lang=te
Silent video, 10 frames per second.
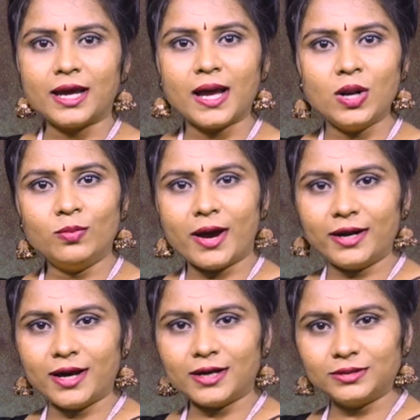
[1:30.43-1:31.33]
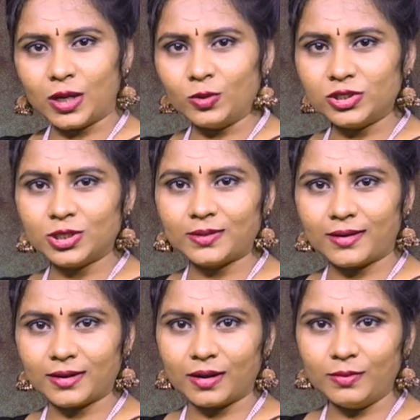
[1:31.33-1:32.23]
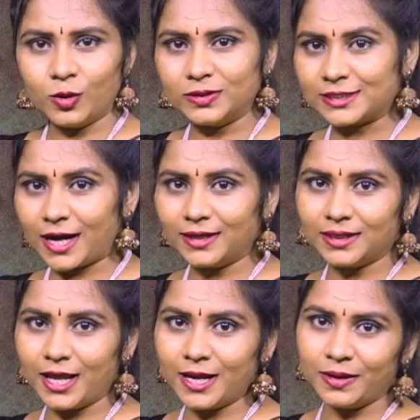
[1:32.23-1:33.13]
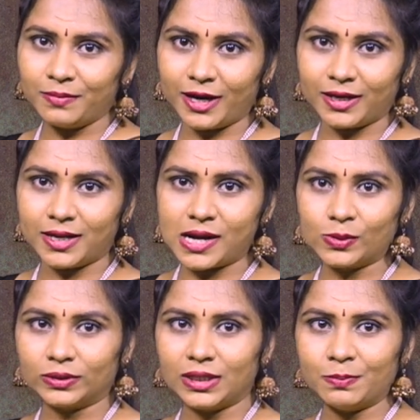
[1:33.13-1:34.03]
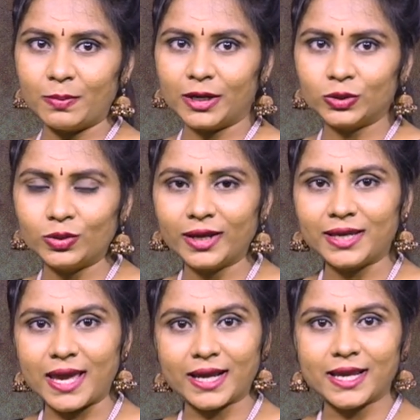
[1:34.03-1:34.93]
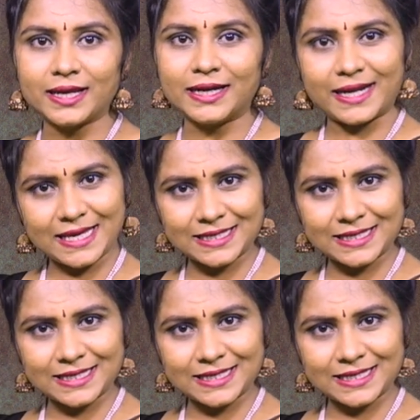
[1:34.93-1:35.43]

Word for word: తరాలు మారిన తెలుగు చిత్రరంగంలో సాటిలేని మేటిగా గుర్తింపబడుతున్న ఏకైక నటి